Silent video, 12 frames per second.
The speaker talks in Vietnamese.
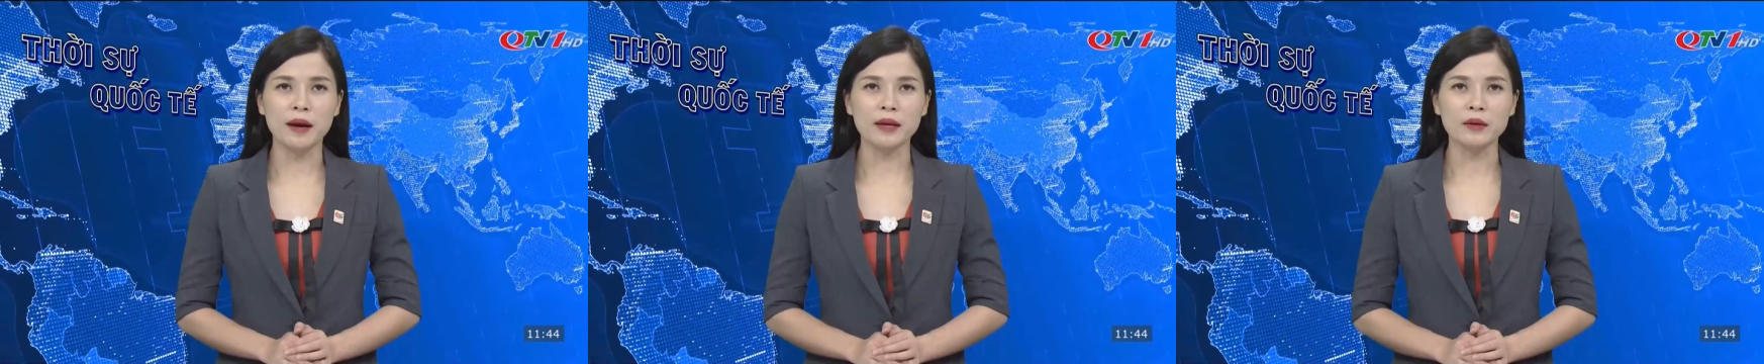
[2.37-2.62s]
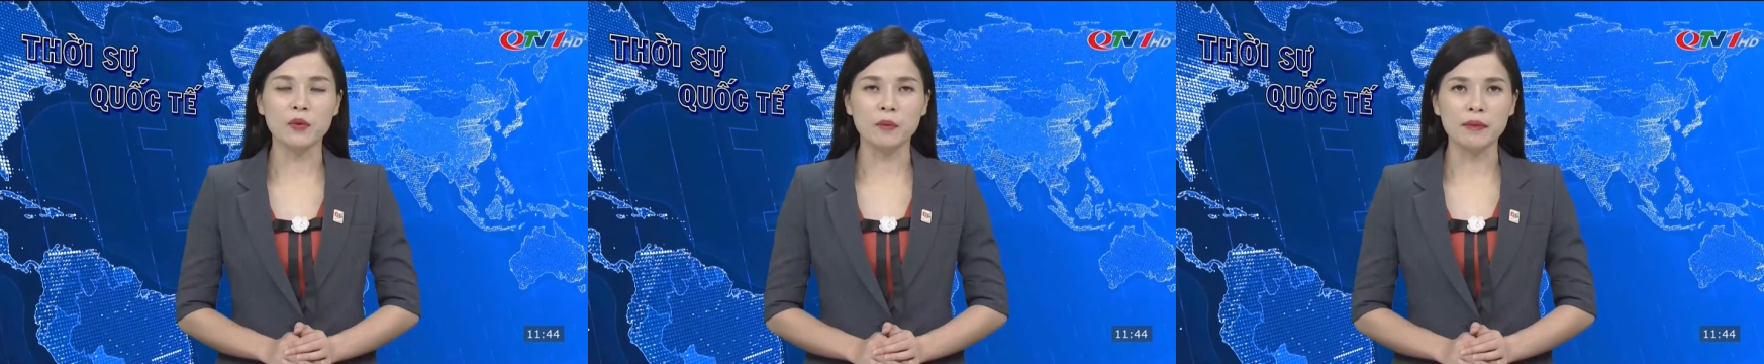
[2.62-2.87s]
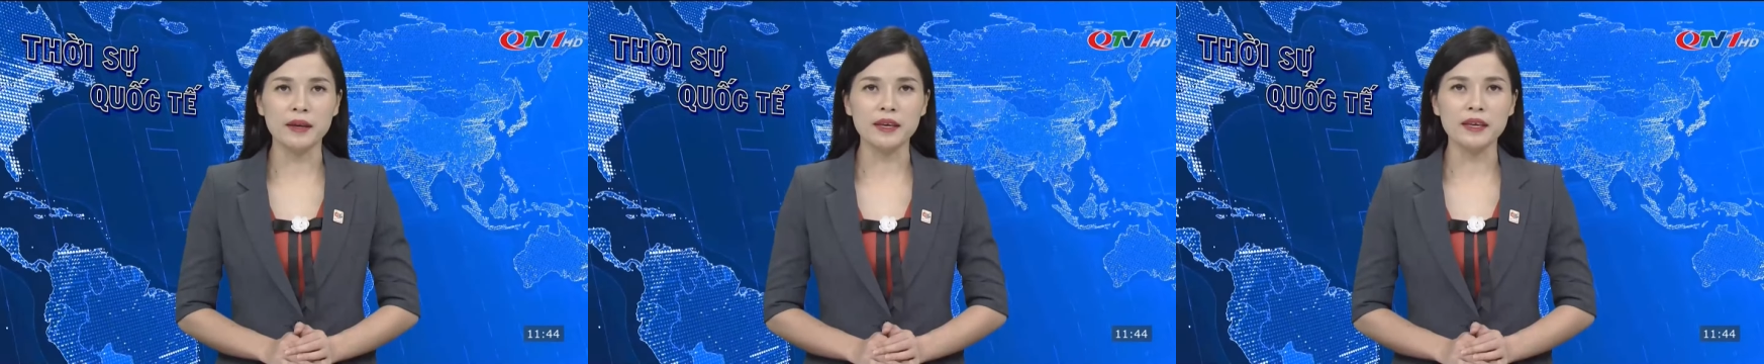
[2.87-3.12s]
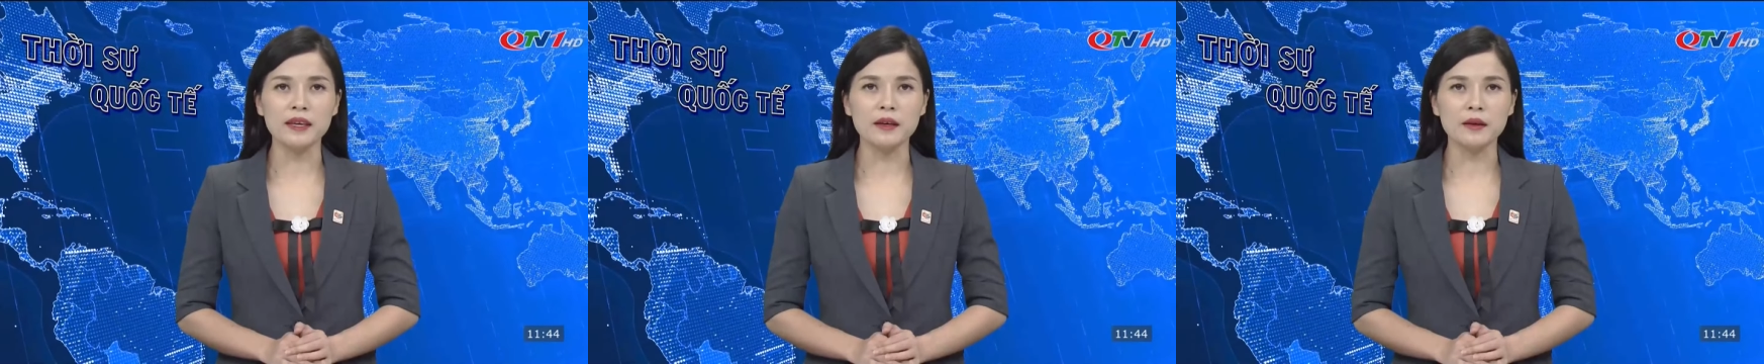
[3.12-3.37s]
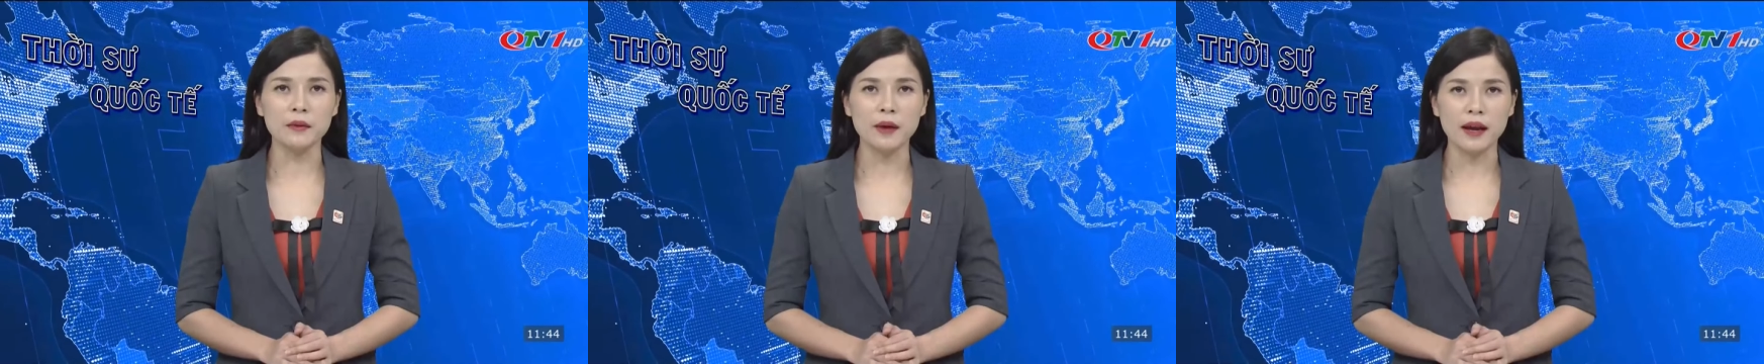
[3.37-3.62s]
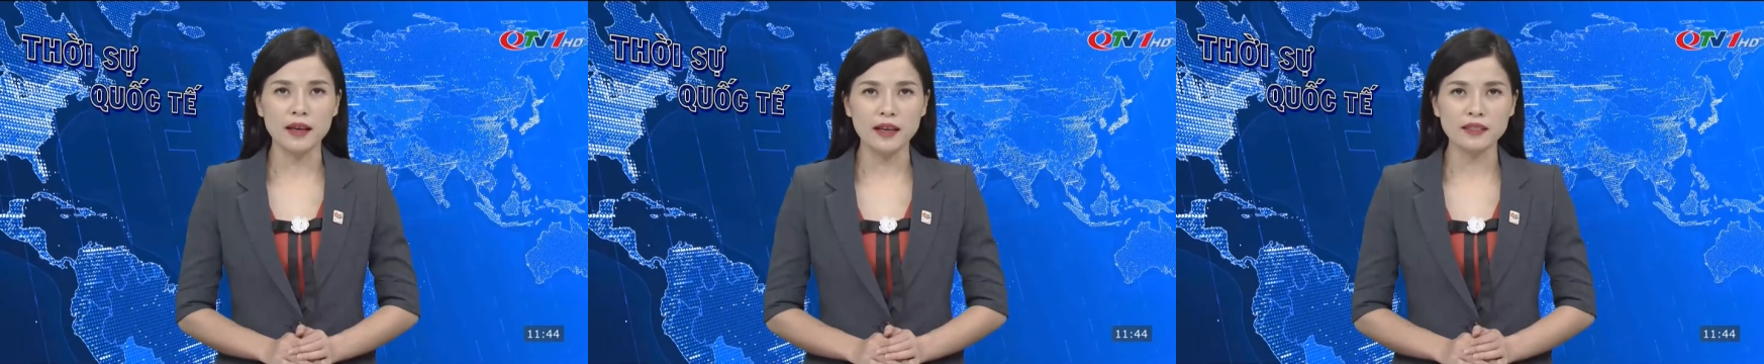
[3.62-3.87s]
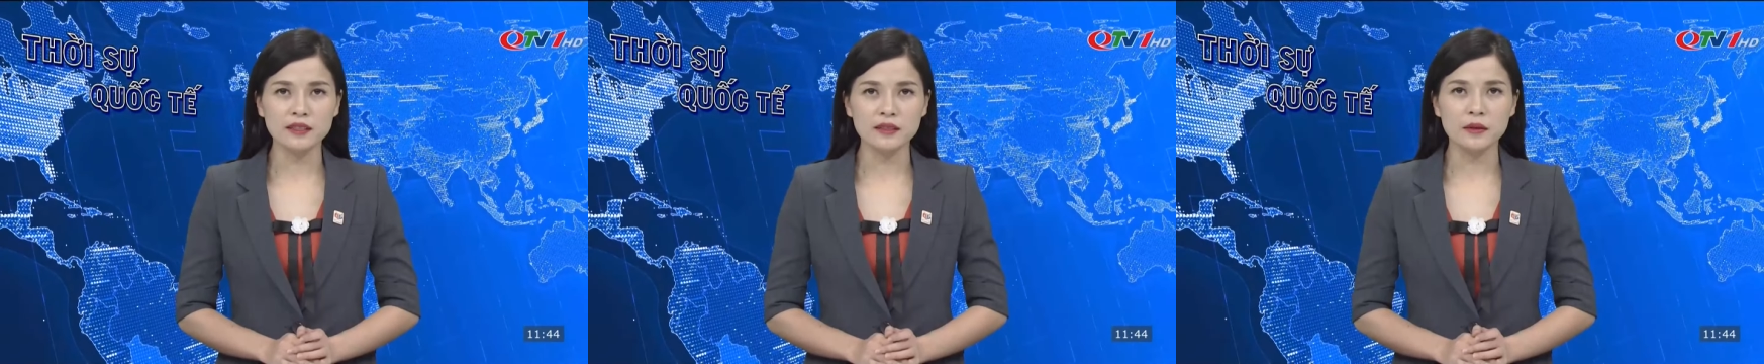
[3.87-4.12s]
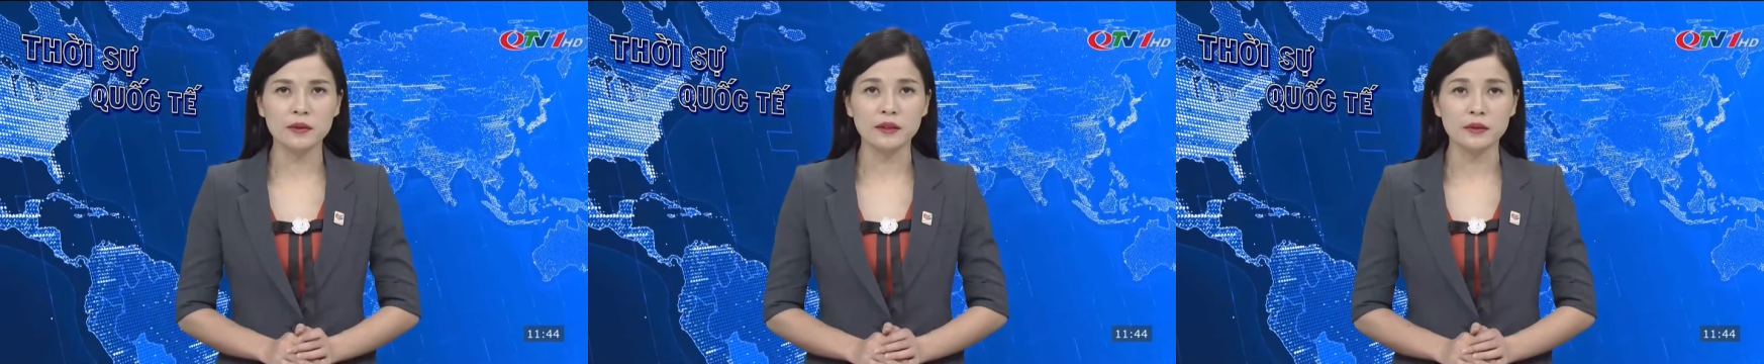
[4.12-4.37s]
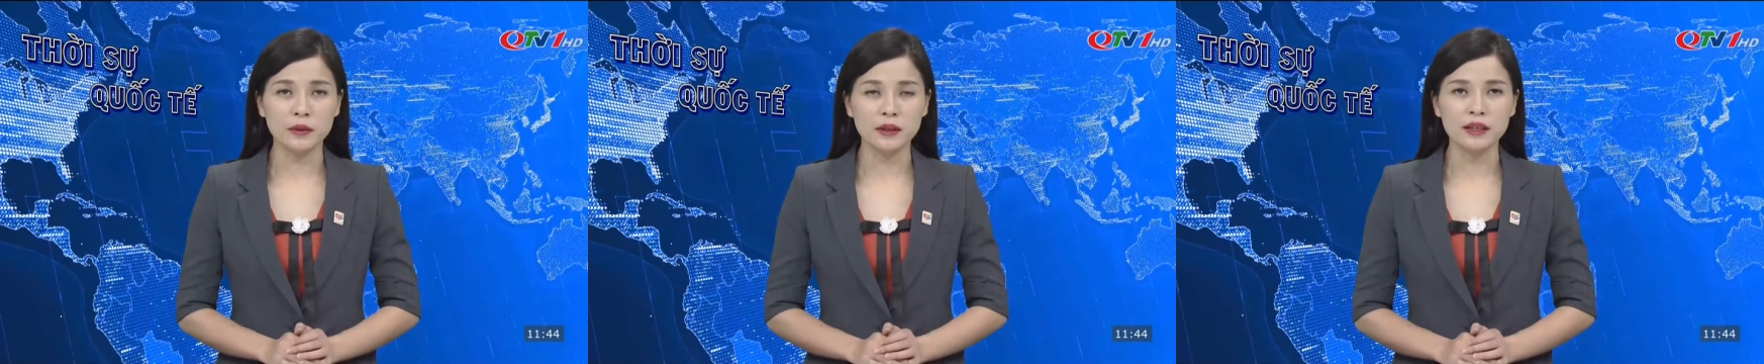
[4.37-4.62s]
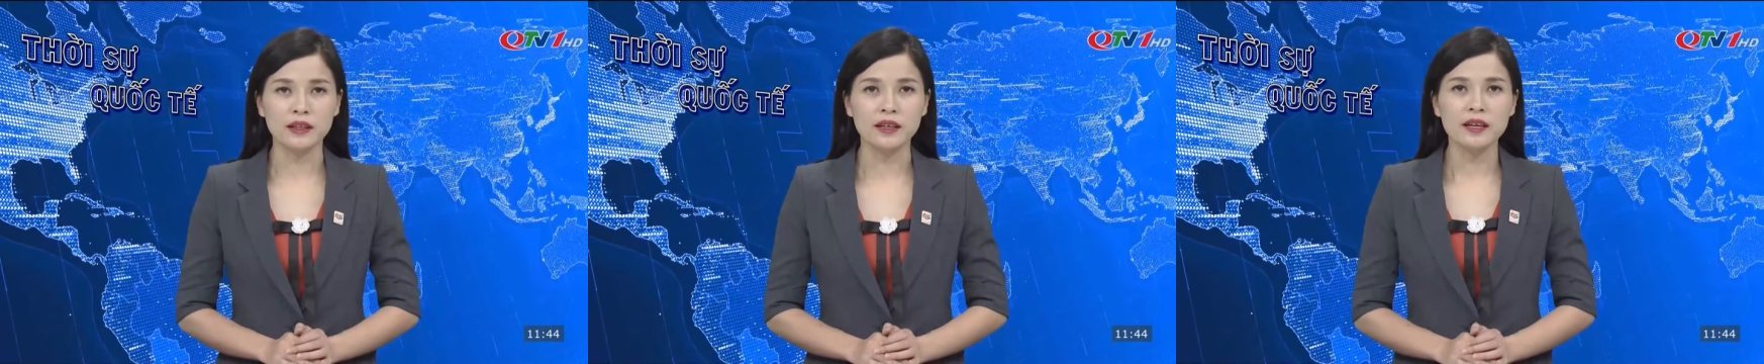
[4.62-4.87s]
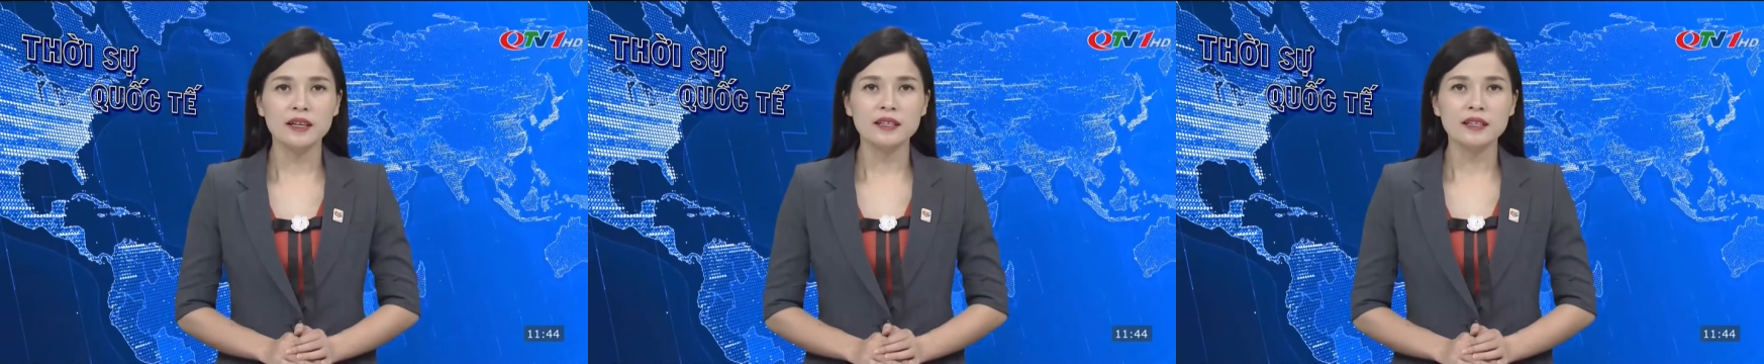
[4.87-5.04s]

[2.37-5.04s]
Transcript: bay của Mỹ USS Ronald Reagan